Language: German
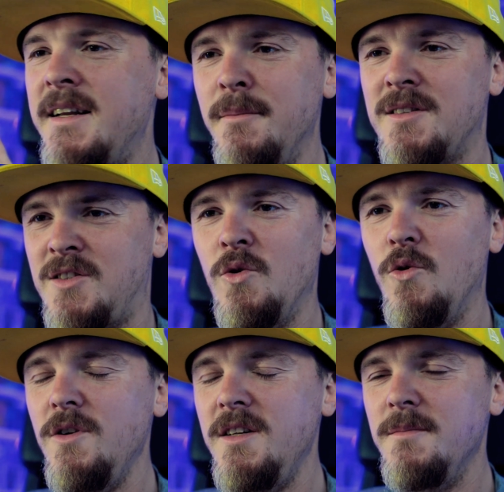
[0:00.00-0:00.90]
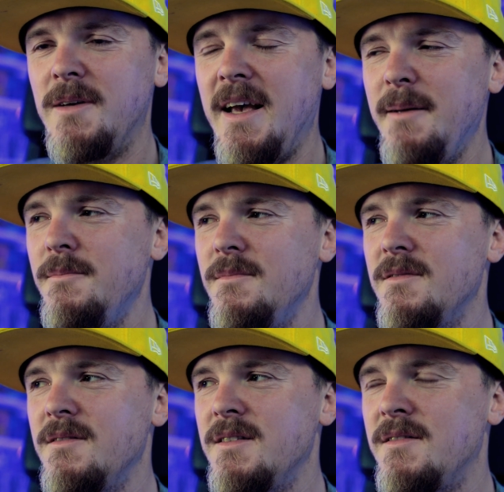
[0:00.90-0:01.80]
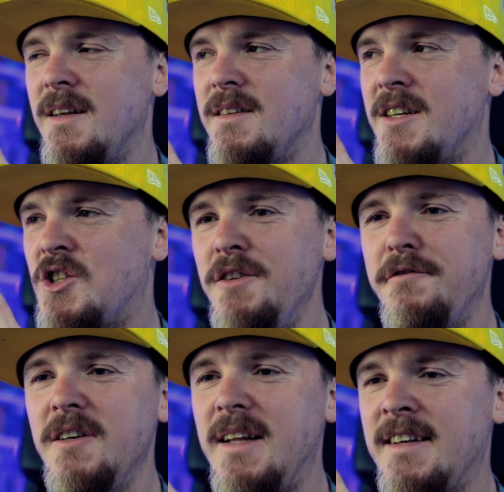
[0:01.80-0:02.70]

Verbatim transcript: Animation in dem Game, der, der, Schiffe, der